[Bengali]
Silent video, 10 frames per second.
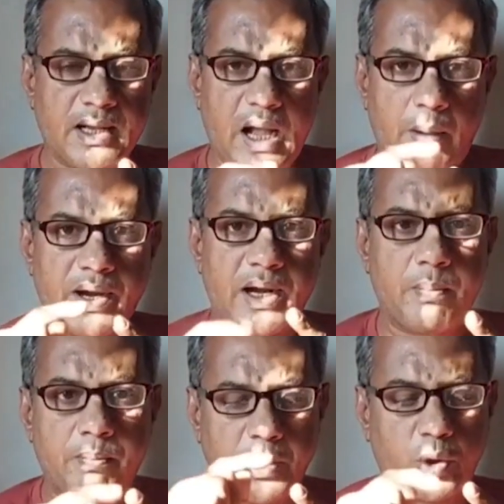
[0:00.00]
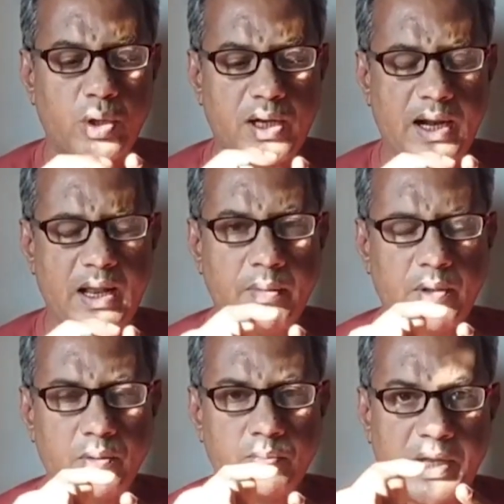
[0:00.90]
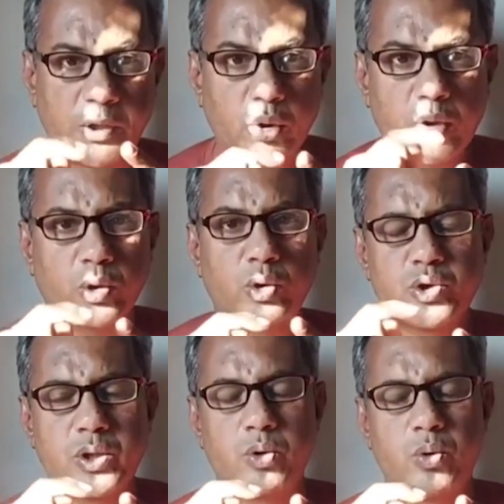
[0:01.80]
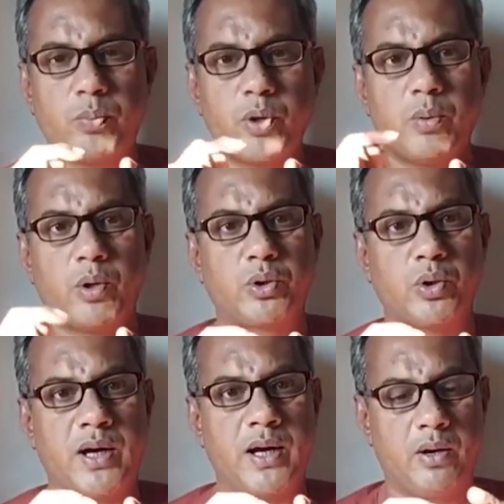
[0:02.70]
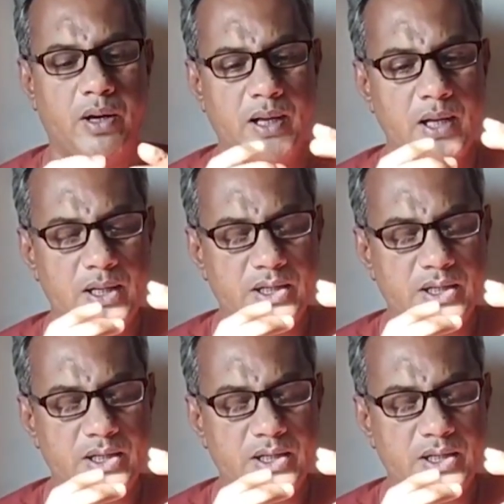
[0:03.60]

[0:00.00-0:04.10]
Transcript: খাবারের ভেতরকার এই ভেতরগত যদি কোনো পরিবর্তন আনা হয়